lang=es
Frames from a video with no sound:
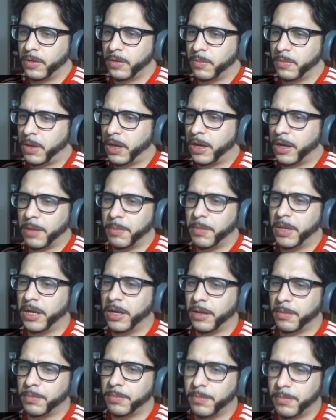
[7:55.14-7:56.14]
Vengan,
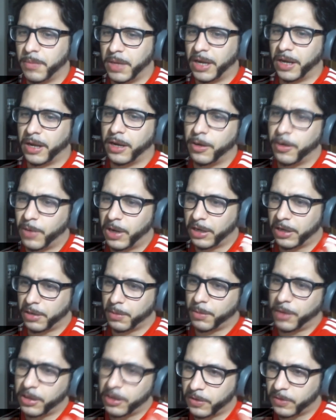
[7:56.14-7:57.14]
vengan, vengan nomás
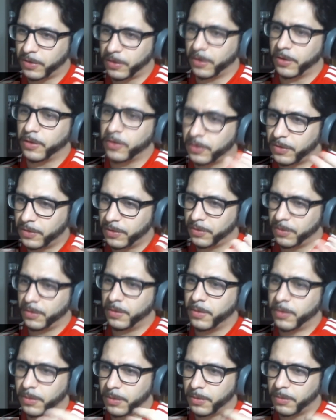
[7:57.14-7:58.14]
quemándoselos.
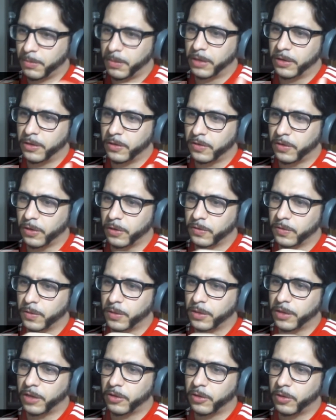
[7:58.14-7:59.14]
Mándoselos
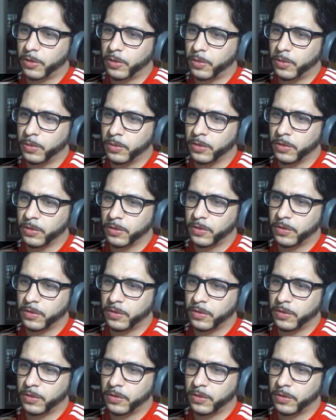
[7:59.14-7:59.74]
surta todos juntos.